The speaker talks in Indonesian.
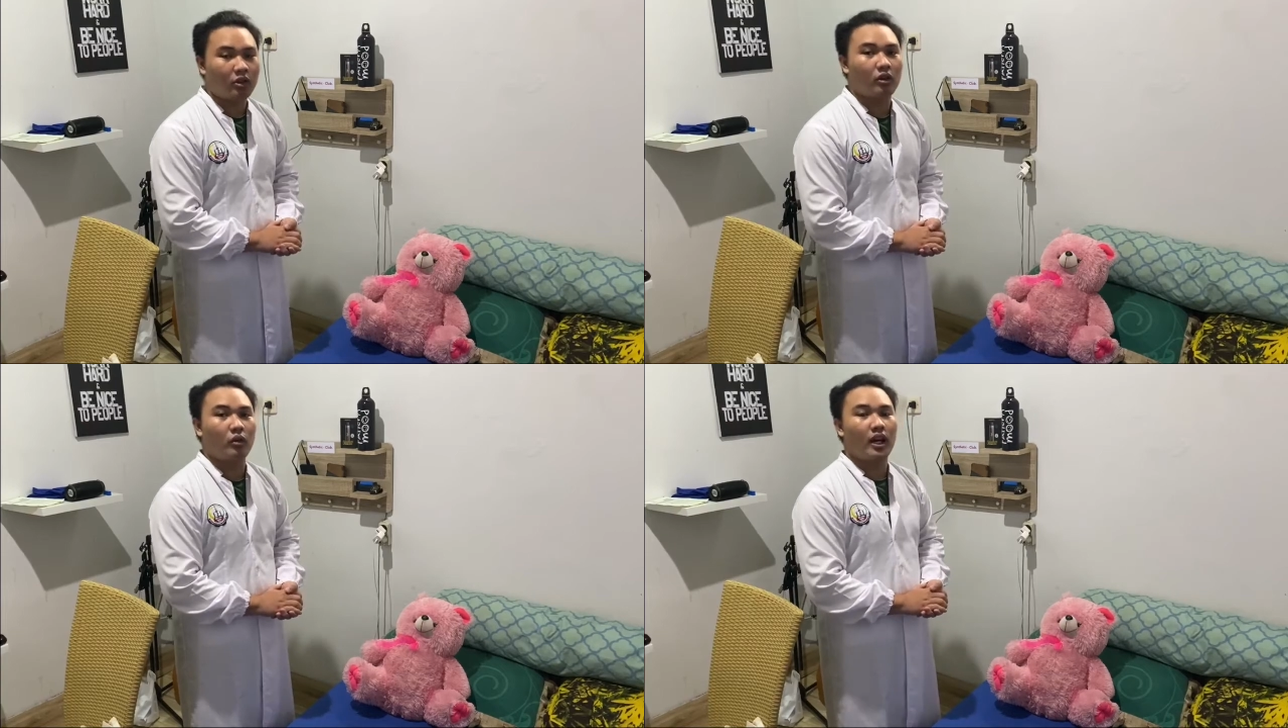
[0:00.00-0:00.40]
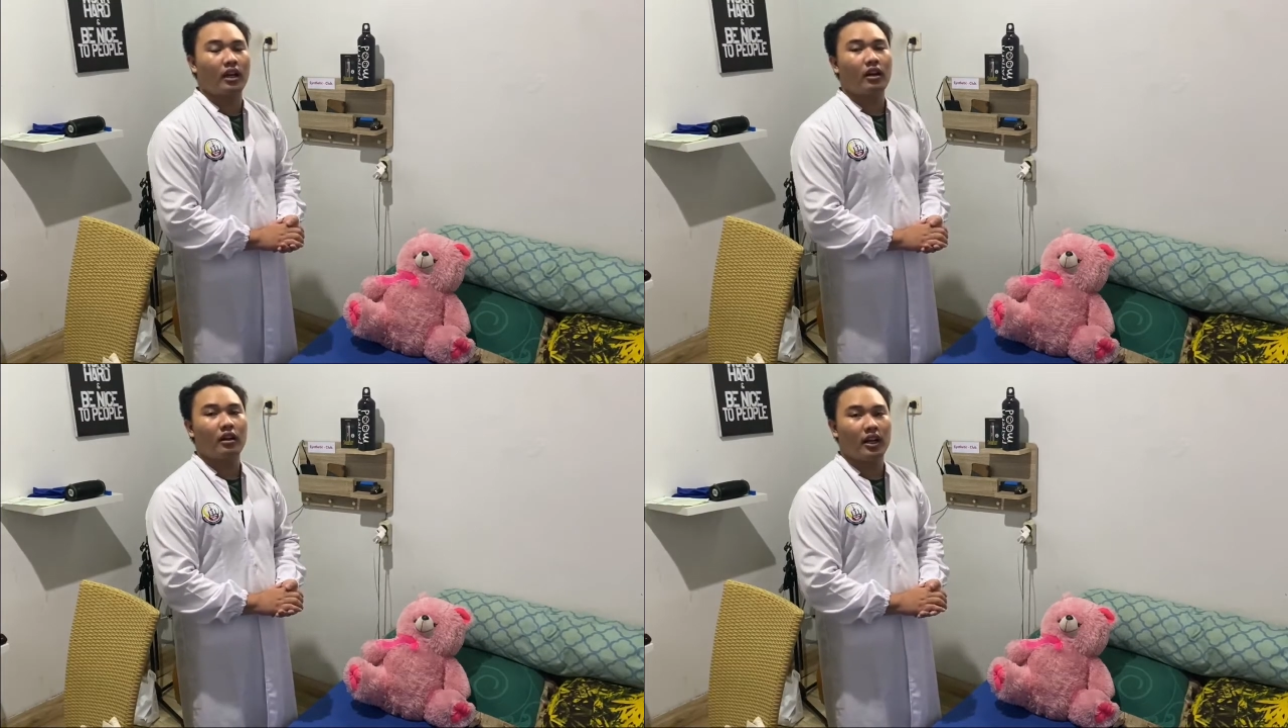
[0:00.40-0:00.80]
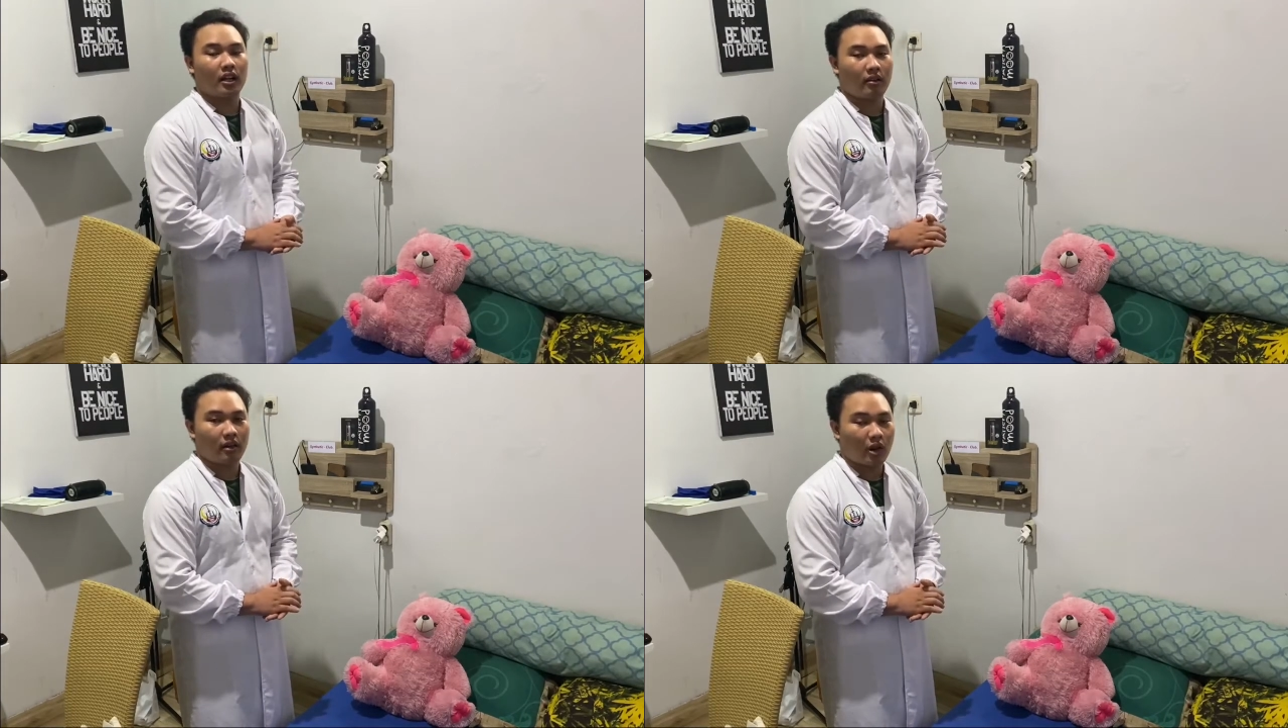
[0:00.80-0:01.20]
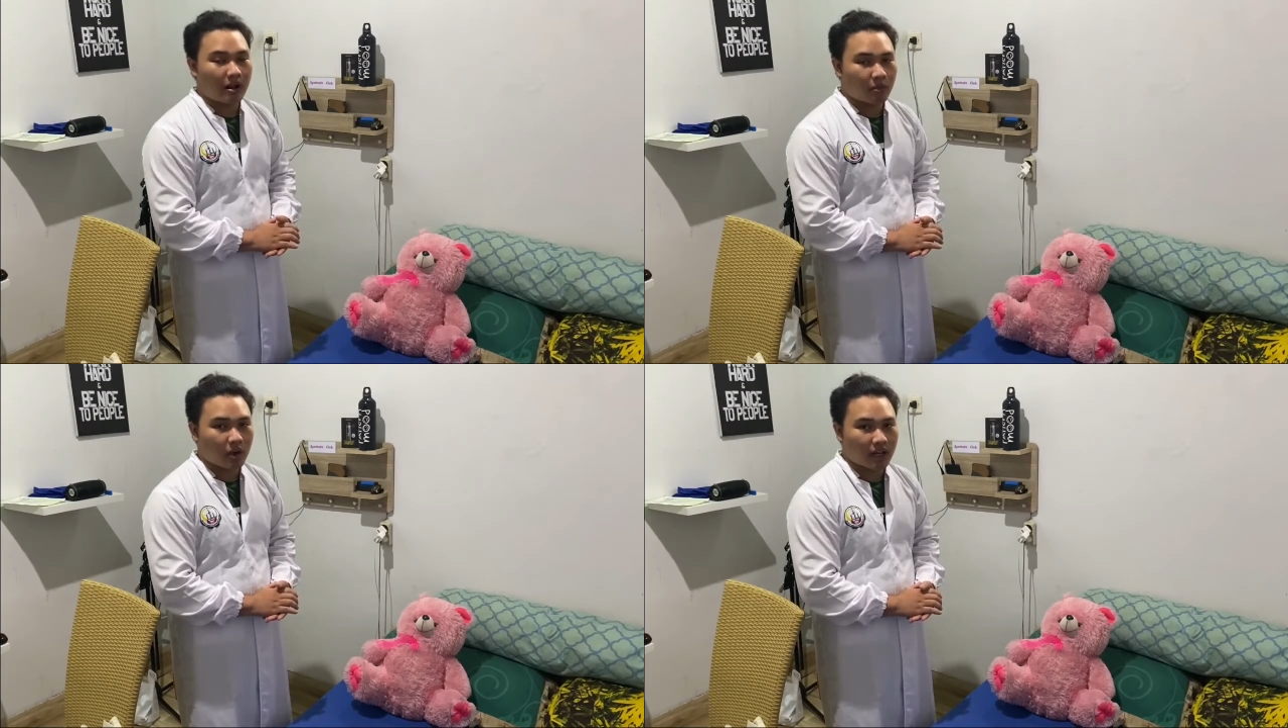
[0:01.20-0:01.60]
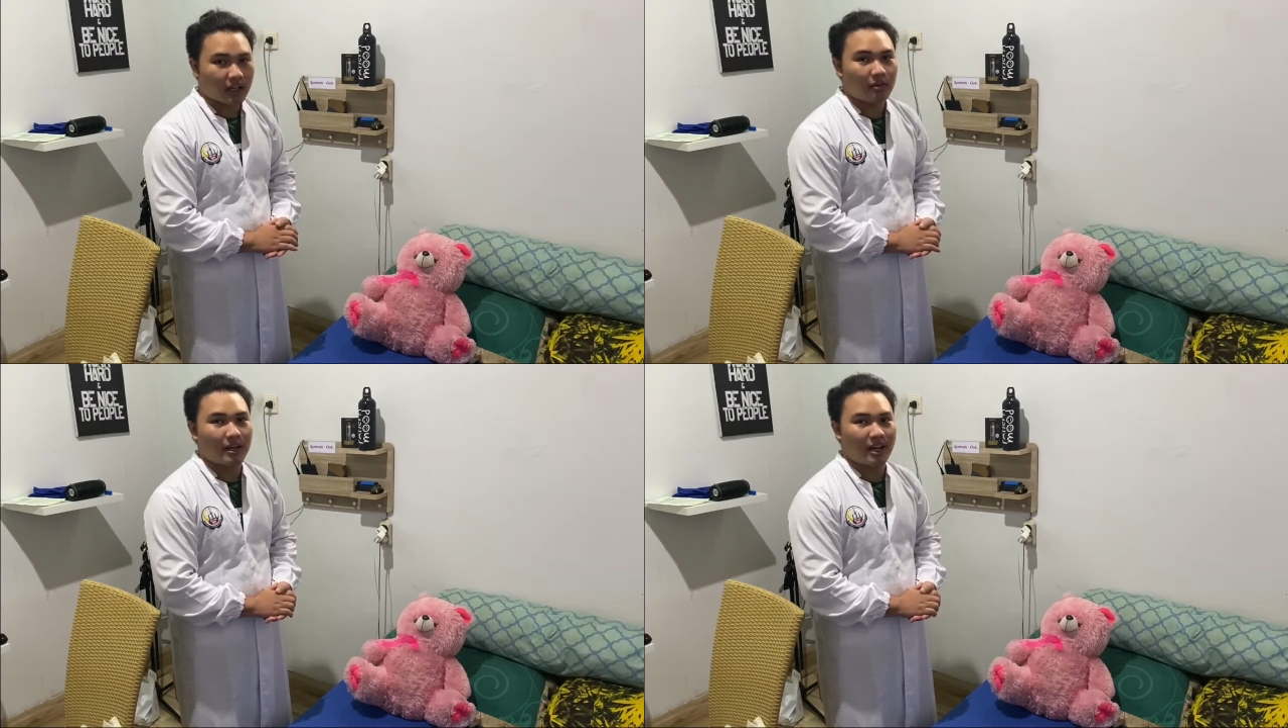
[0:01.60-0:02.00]
keluar dari dalam
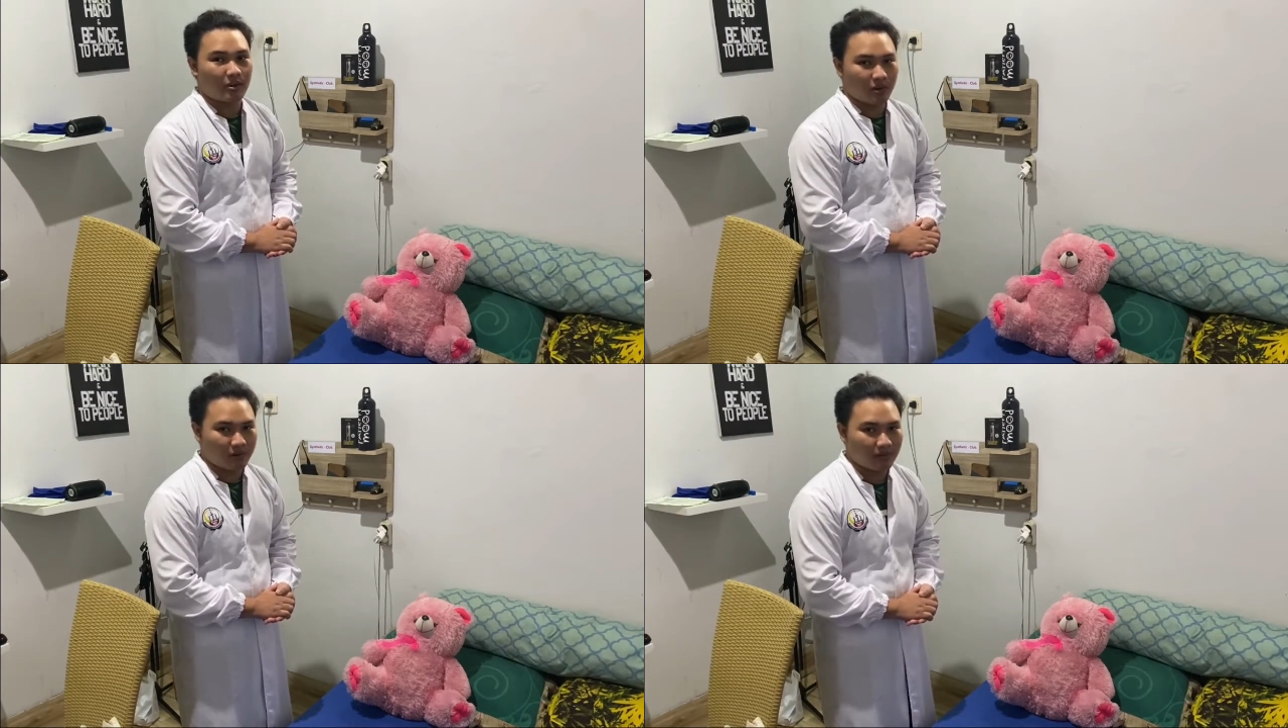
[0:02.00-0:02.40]
ruangan terlebih dahulu.